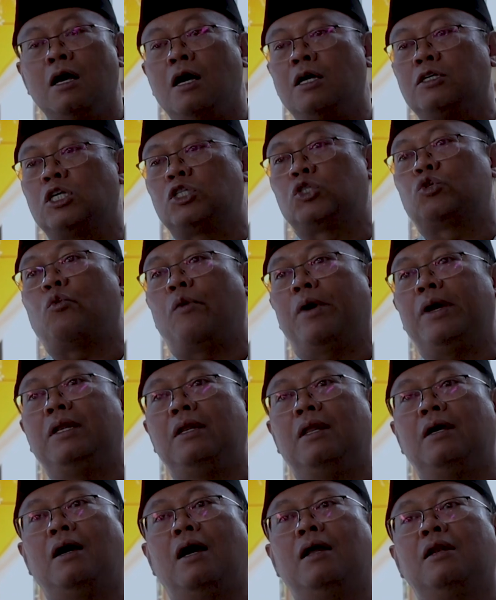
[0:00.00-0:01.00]
sesuai
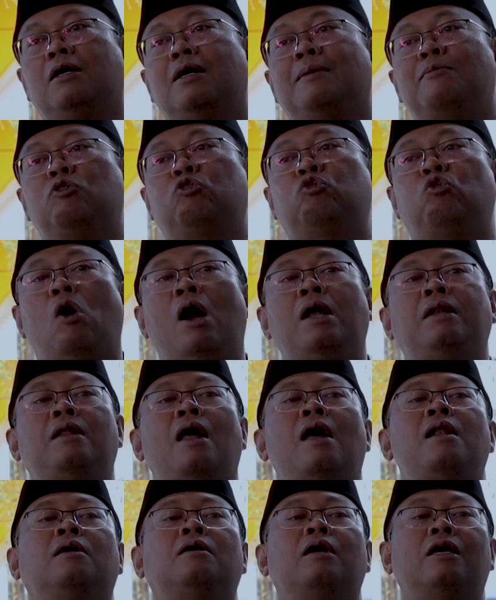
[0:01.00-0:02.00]
dengan kebutuhan
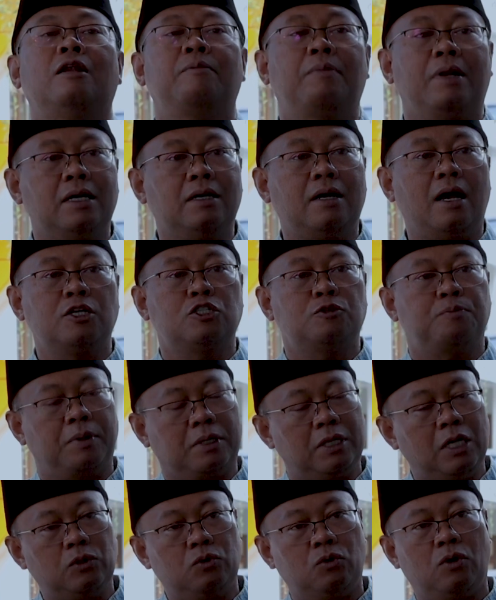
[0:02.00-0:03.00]
dan keinginan mereka
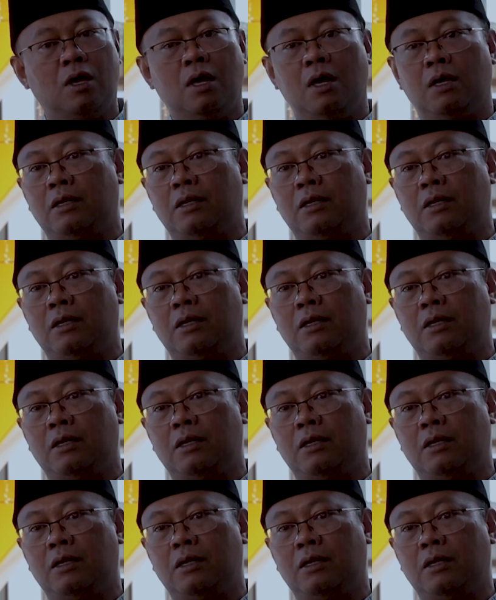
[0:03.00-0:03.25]
seperti itu